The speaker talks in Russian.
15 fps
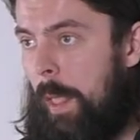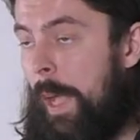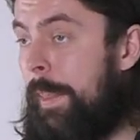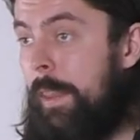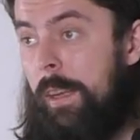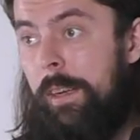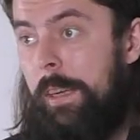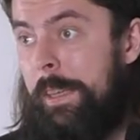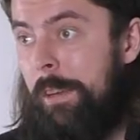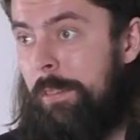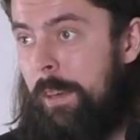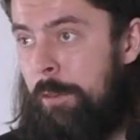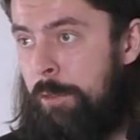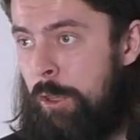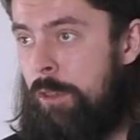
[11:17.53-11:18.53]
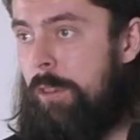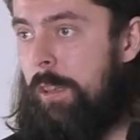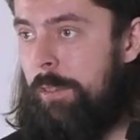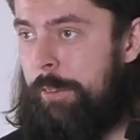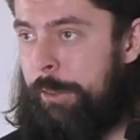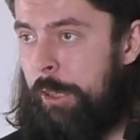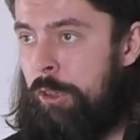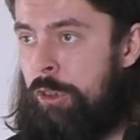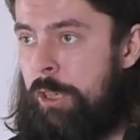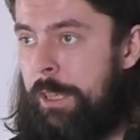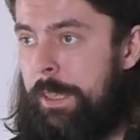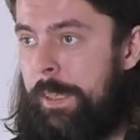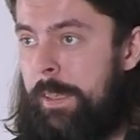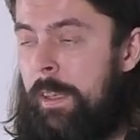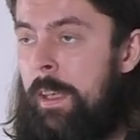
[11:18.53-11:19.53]
Это катастрофическое
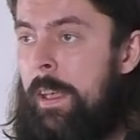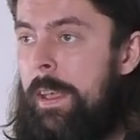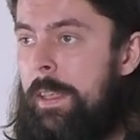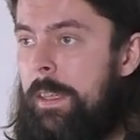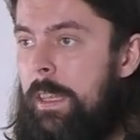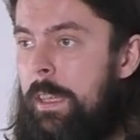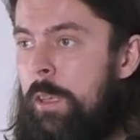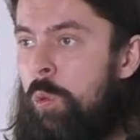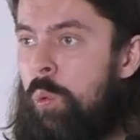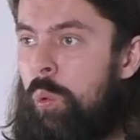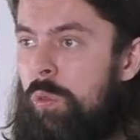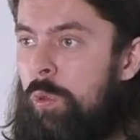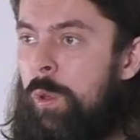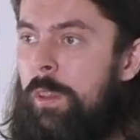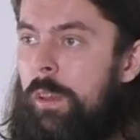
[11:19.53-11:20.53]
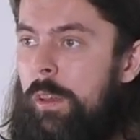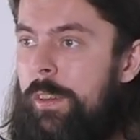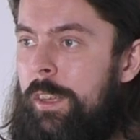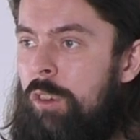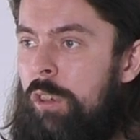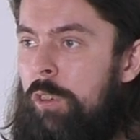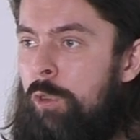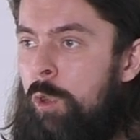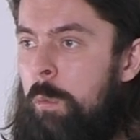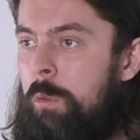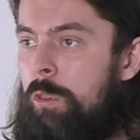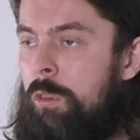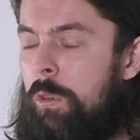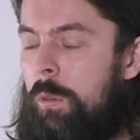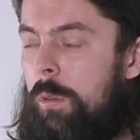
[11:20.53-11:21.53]
сокращение. И тут все дело даже не в том,
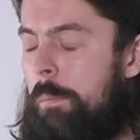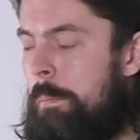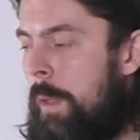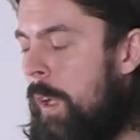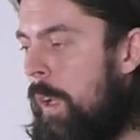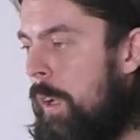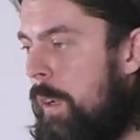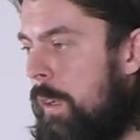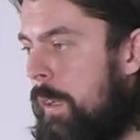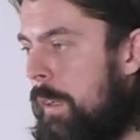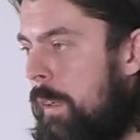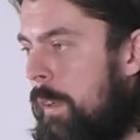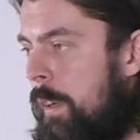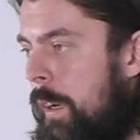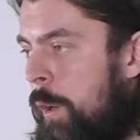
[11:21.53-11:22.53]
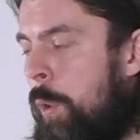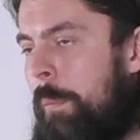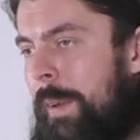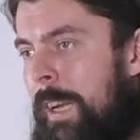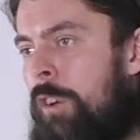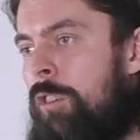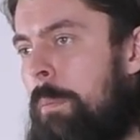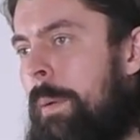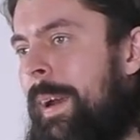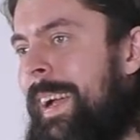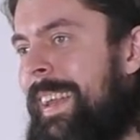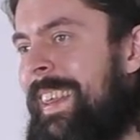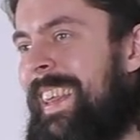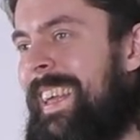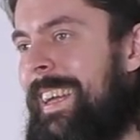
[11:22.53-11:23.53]
что Э, огромное количество
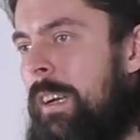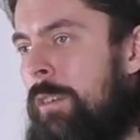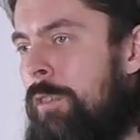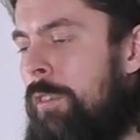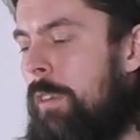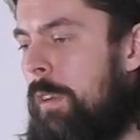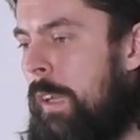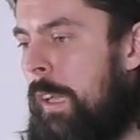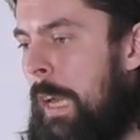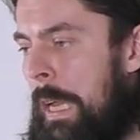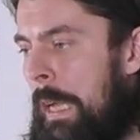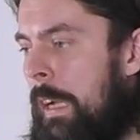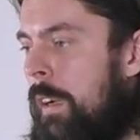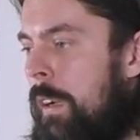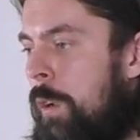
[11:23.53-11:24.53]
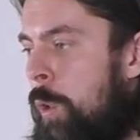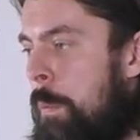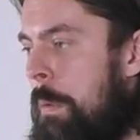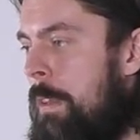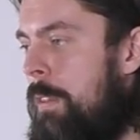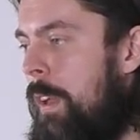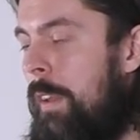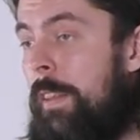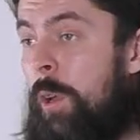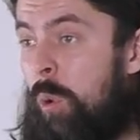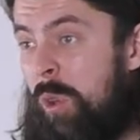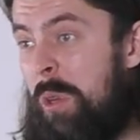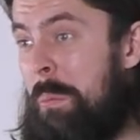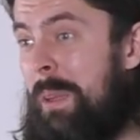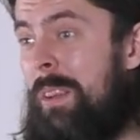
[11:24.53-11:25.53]
браконьеров или любителей
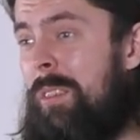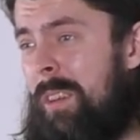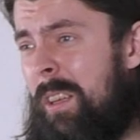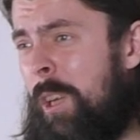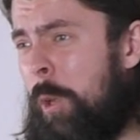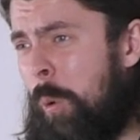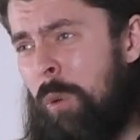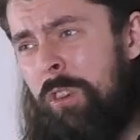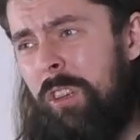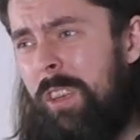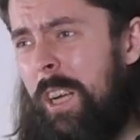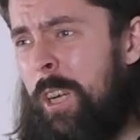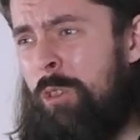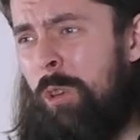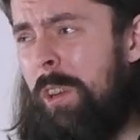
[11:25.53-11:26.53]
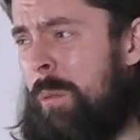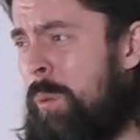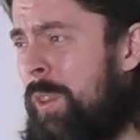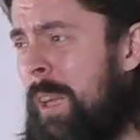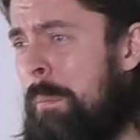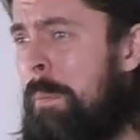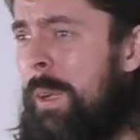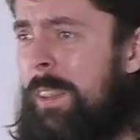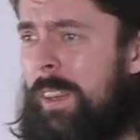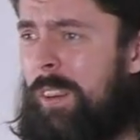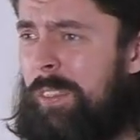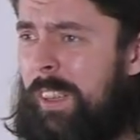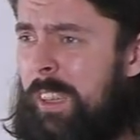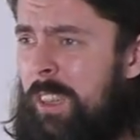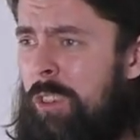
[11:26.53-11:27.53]
народной медицины, которые считают, что там вот добыть
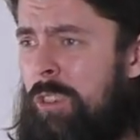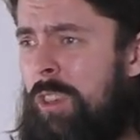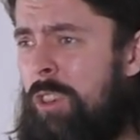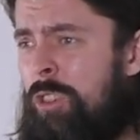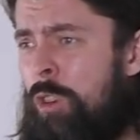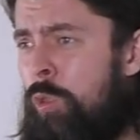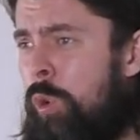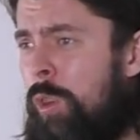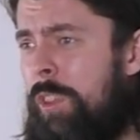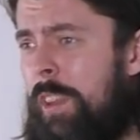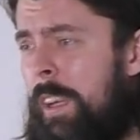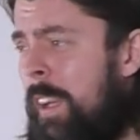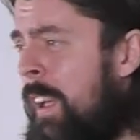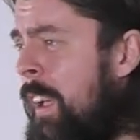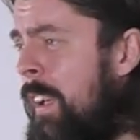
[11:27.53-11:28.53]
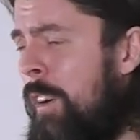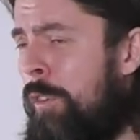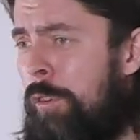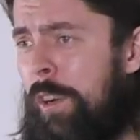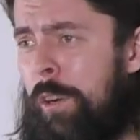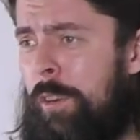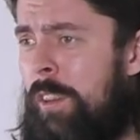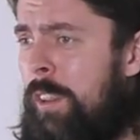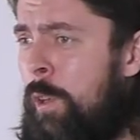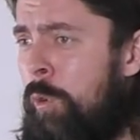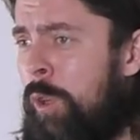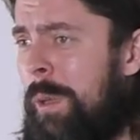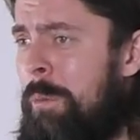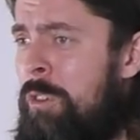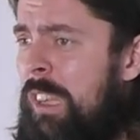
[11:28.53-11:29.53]
краснокнижное животное, вырвать
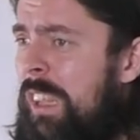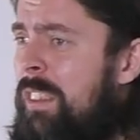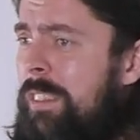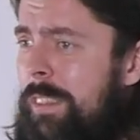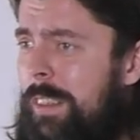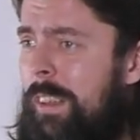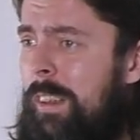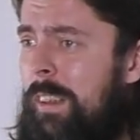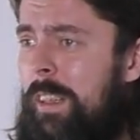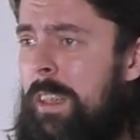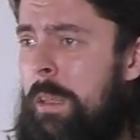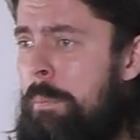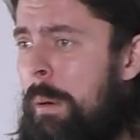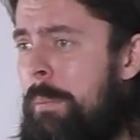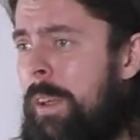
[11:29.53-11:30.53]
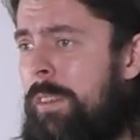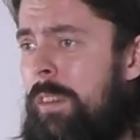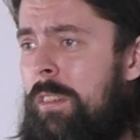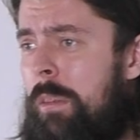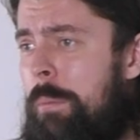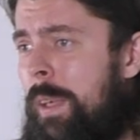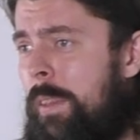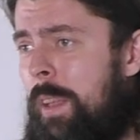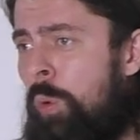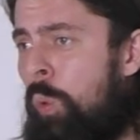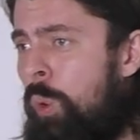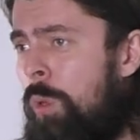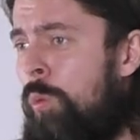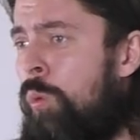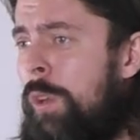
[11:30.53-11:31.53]
его там часть тела и помазать себе на
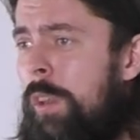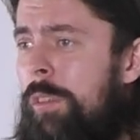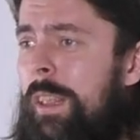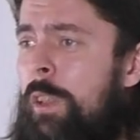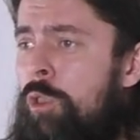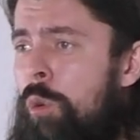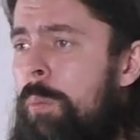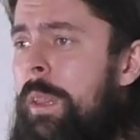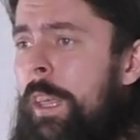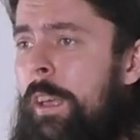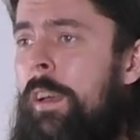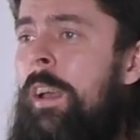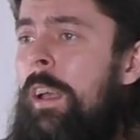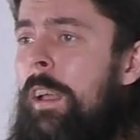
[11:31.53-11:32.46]
голову, и ты станешь умнее.